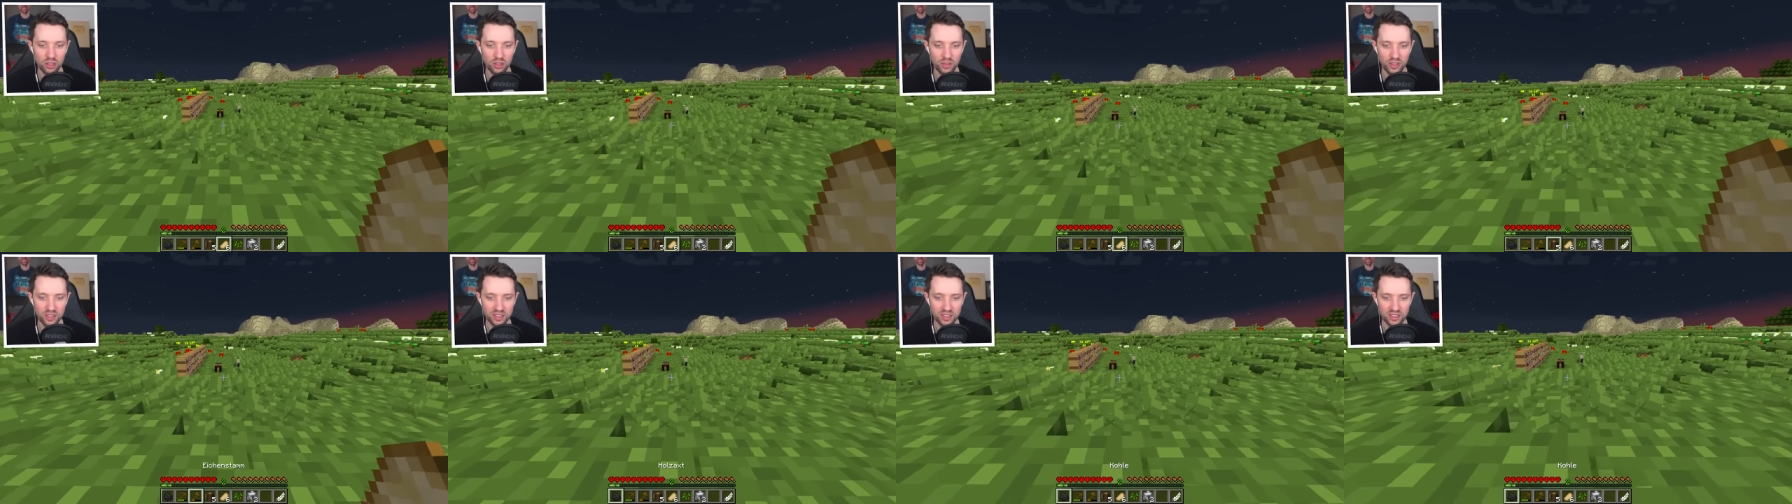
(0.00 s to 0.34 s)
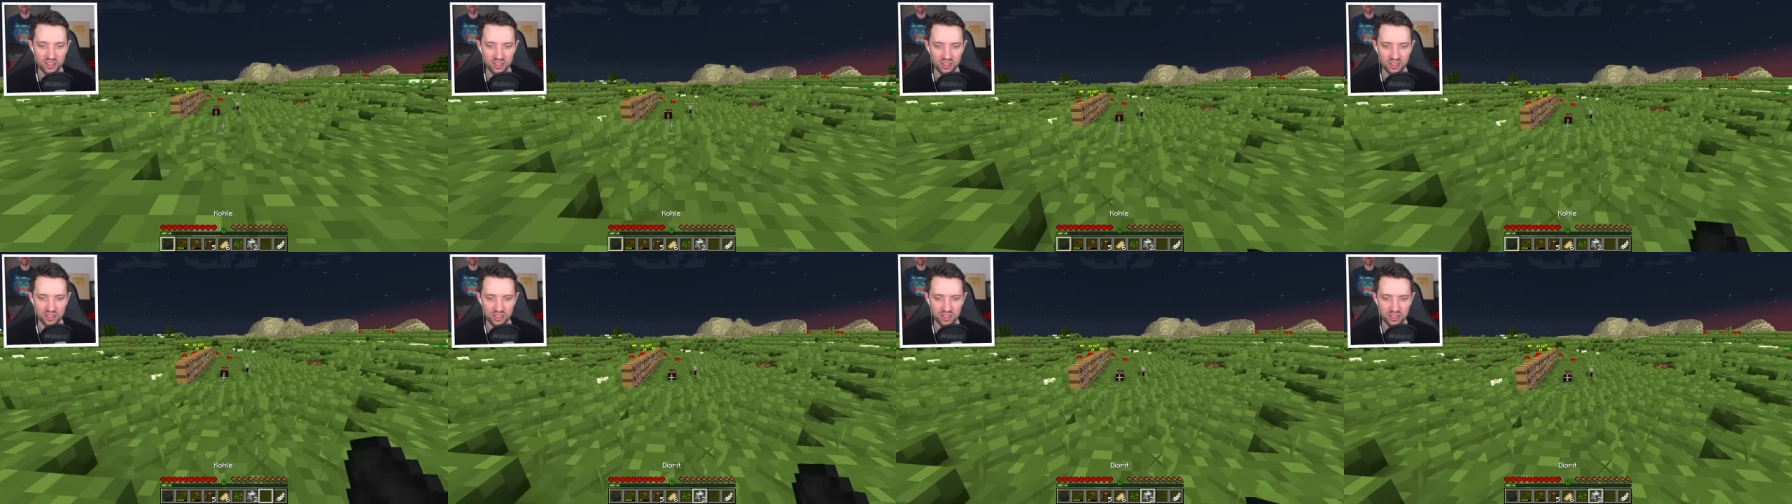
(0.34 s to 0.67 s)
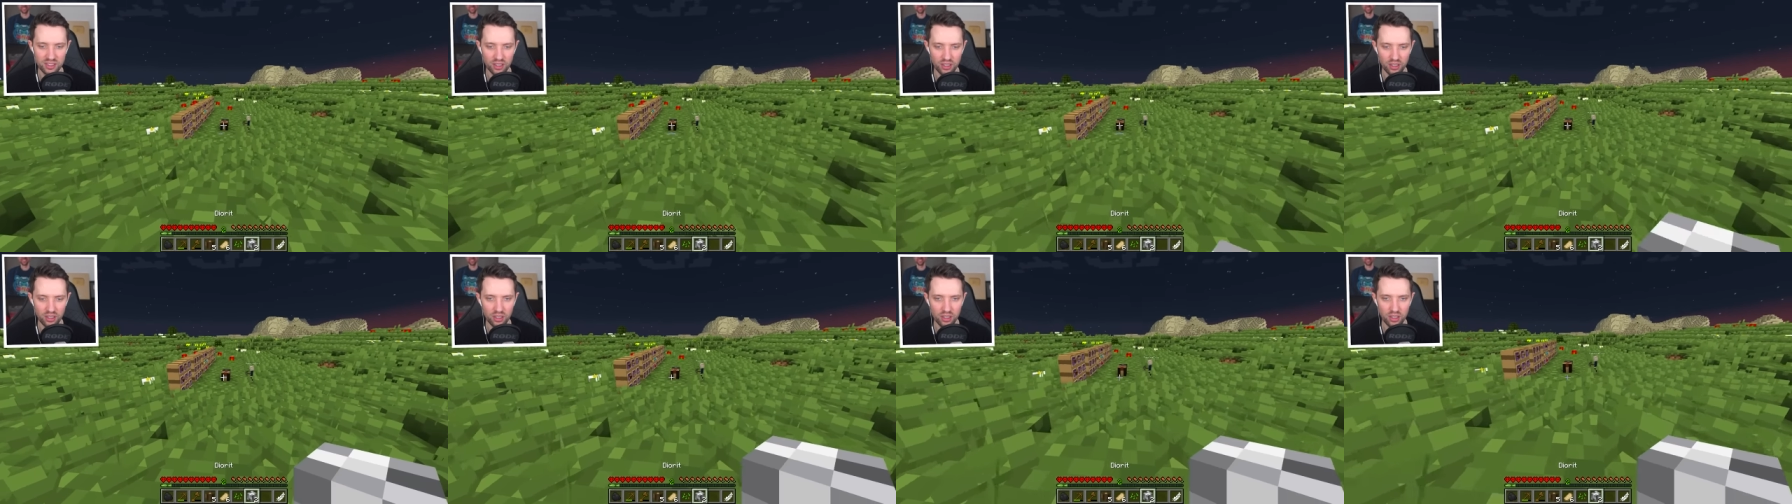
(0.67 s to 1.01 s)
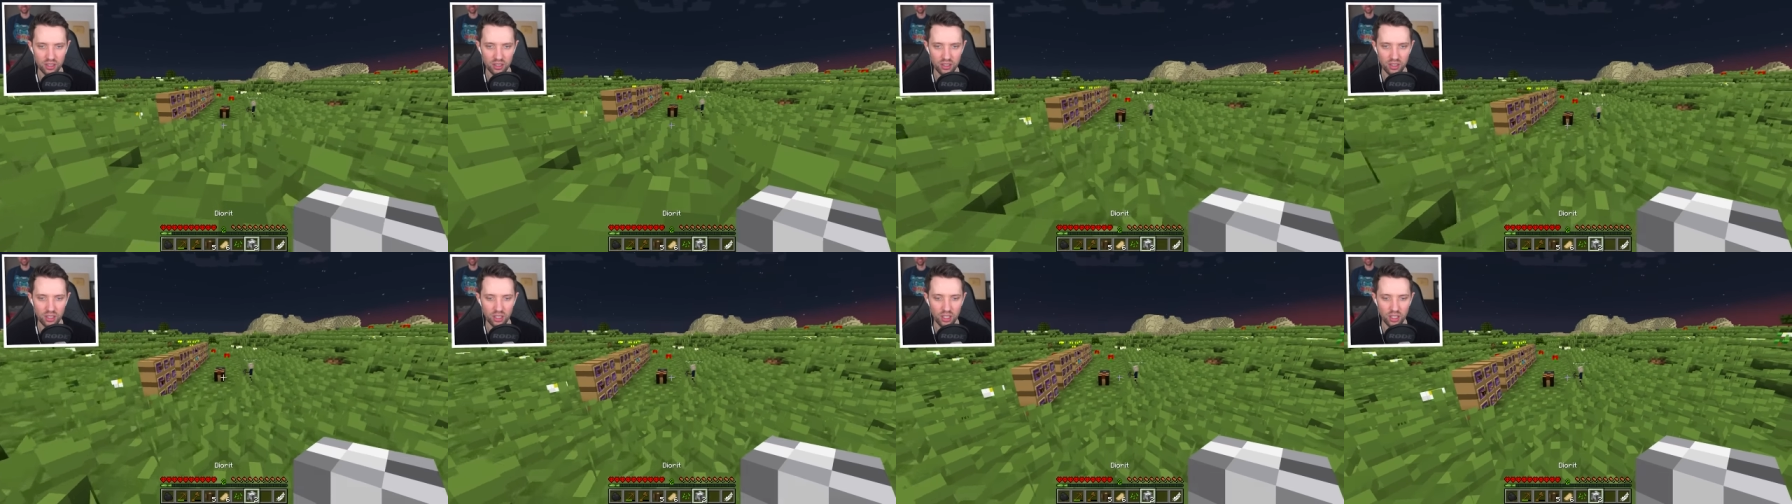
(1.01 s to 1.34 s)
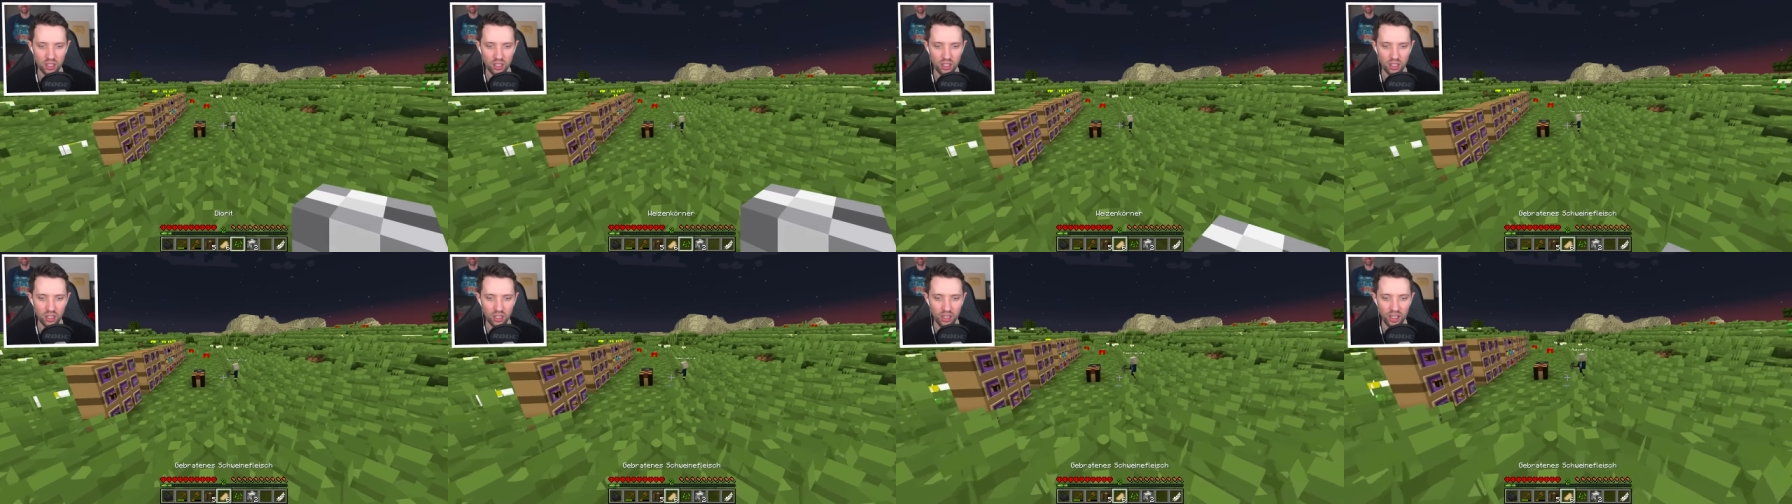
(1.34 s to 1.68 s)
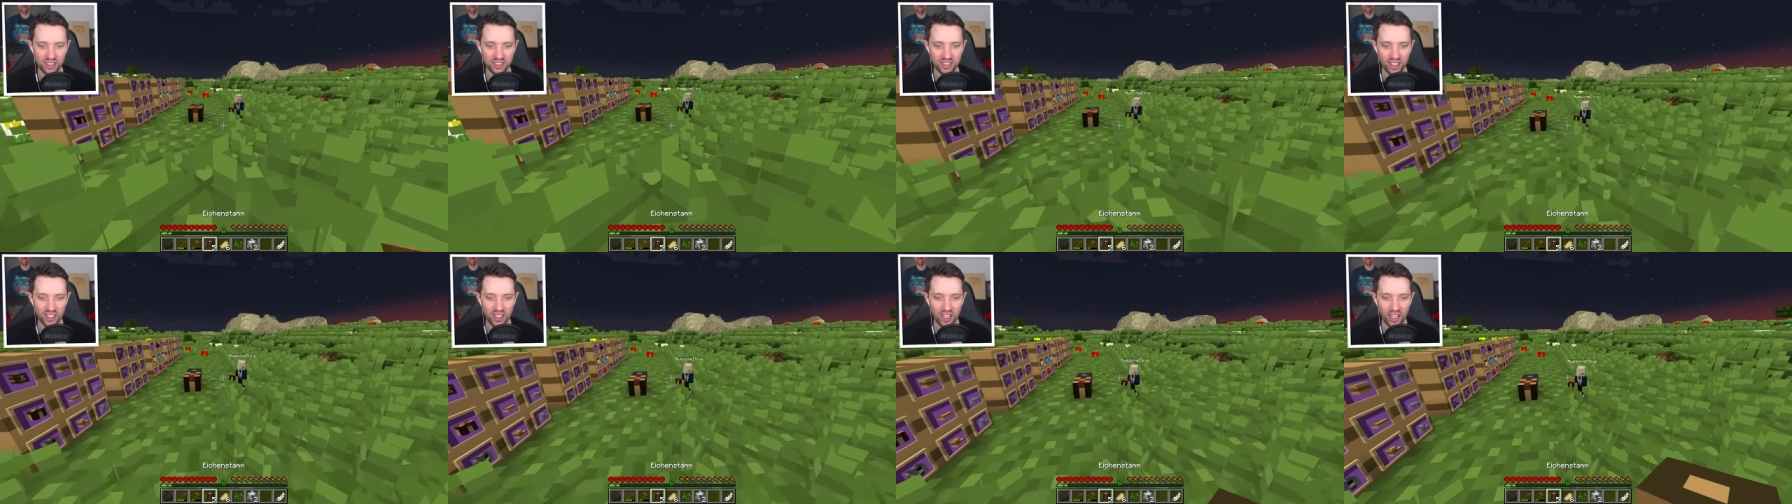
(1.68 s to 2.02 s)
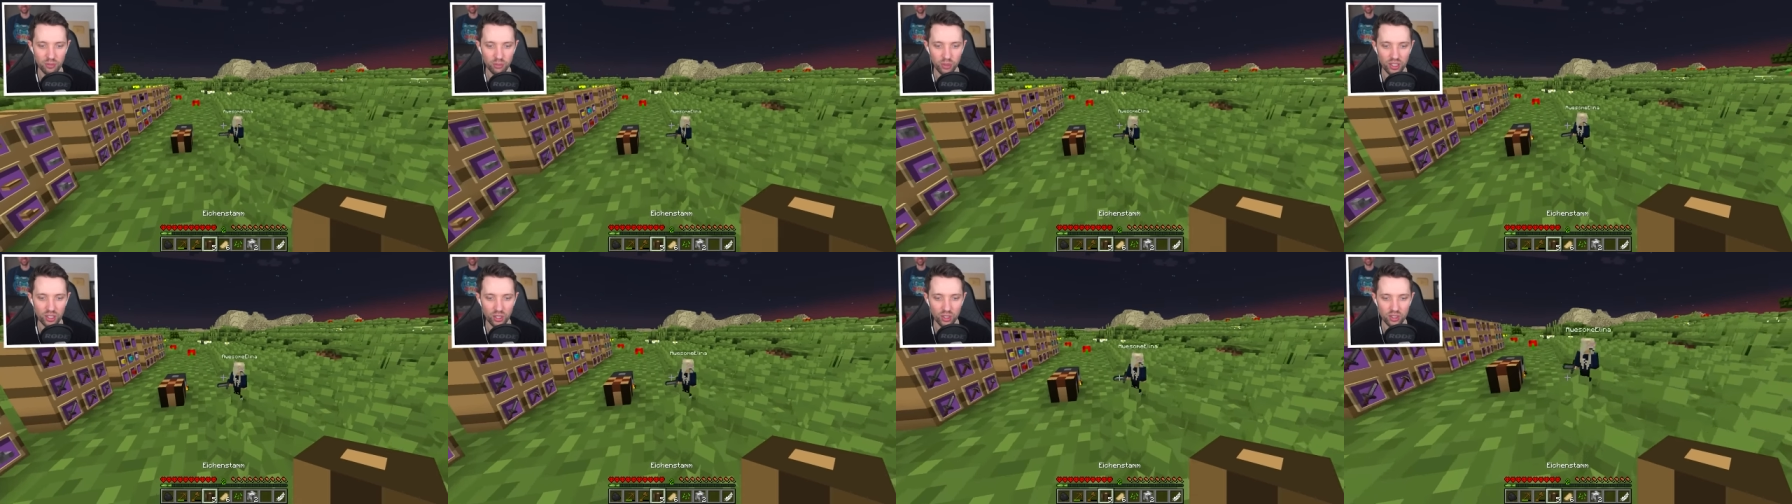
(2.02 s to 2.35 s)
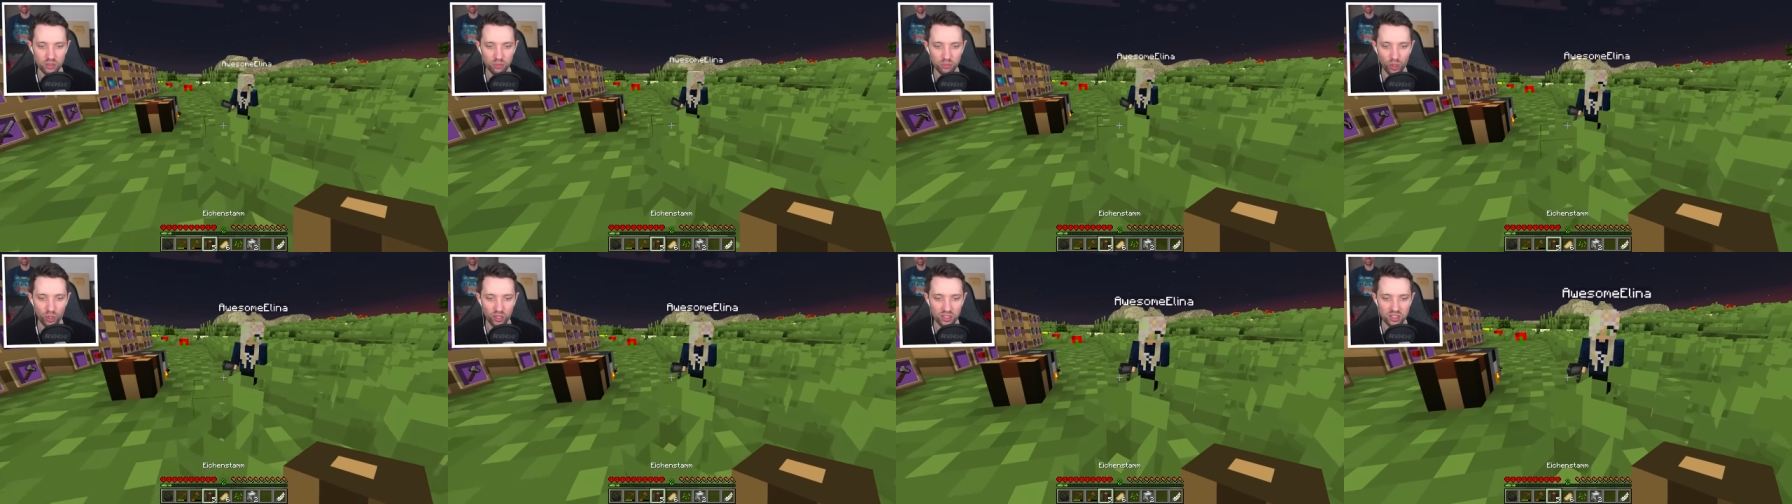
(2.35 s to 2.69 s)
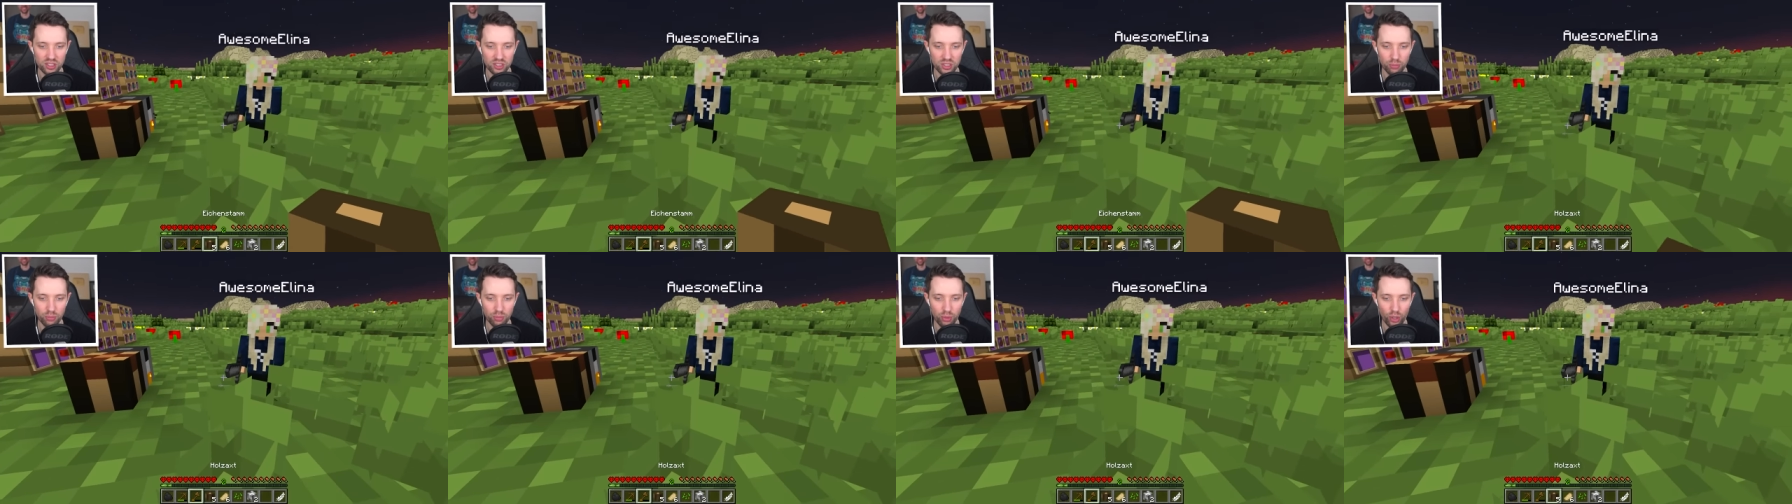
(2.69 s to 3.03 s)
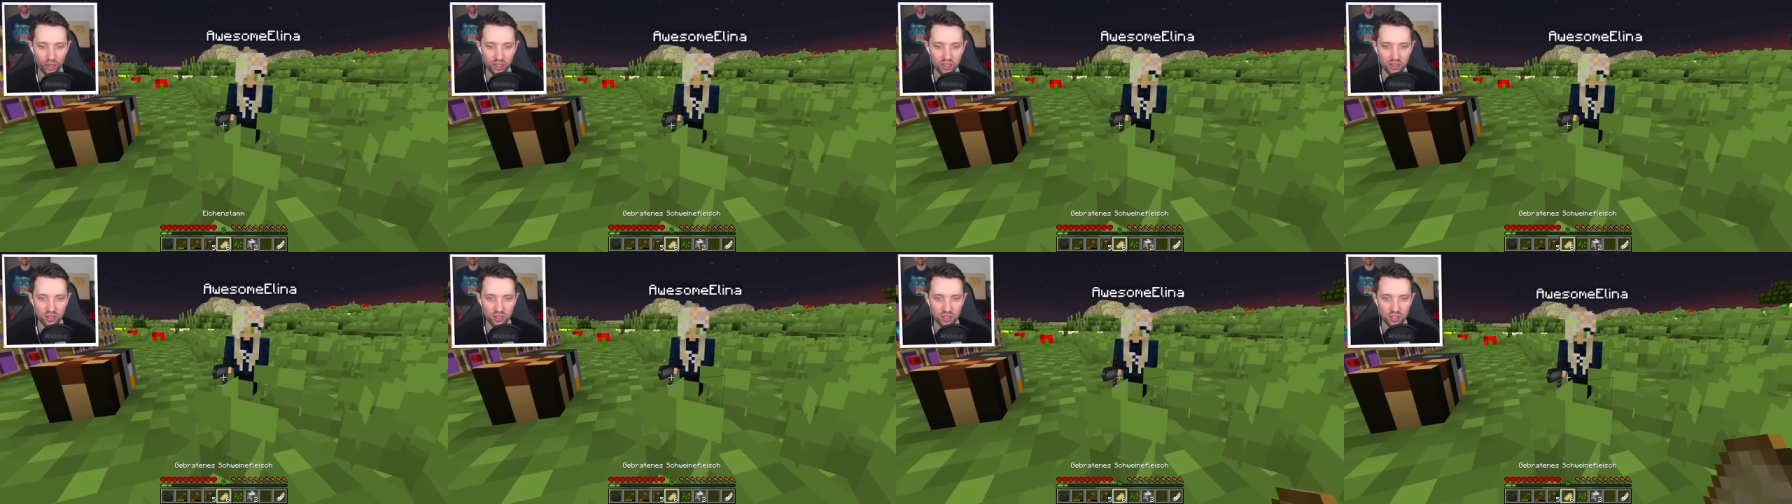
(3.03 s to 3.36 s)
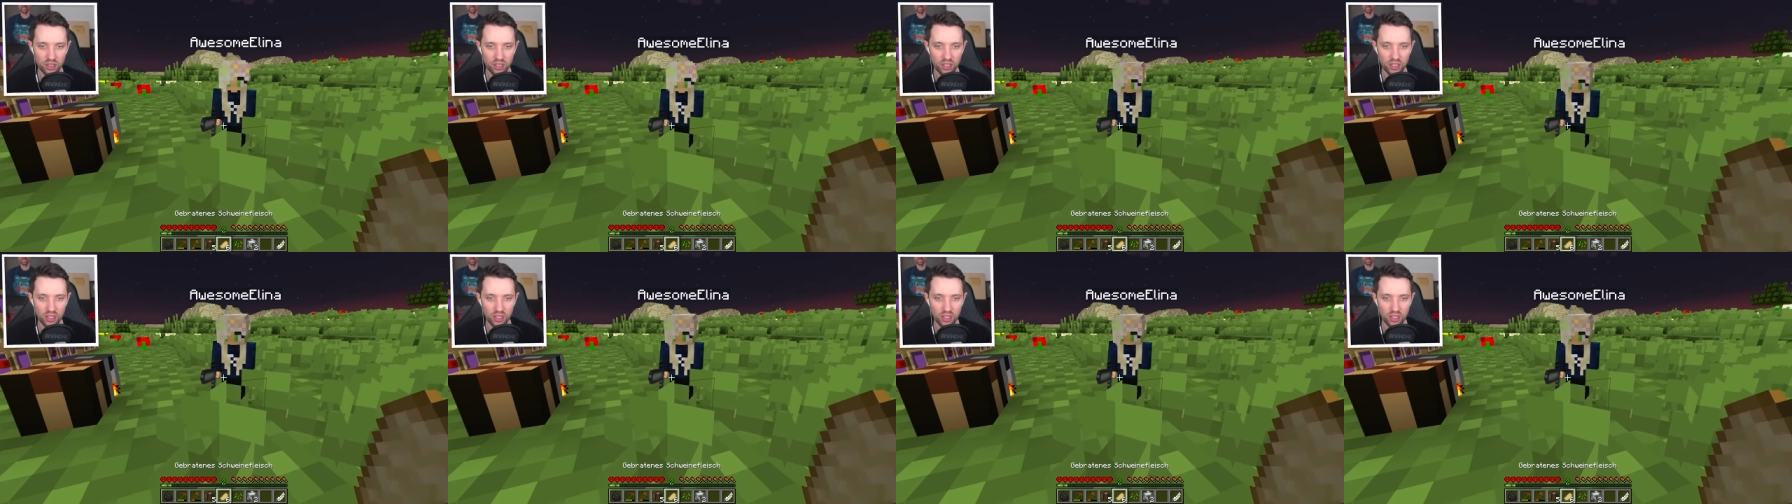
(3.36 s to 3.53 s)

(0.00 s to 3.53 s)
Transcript: Was ist das Olle, hier? du hast. Hey, jetzt erkennt man auch plötzlich die Blöcke.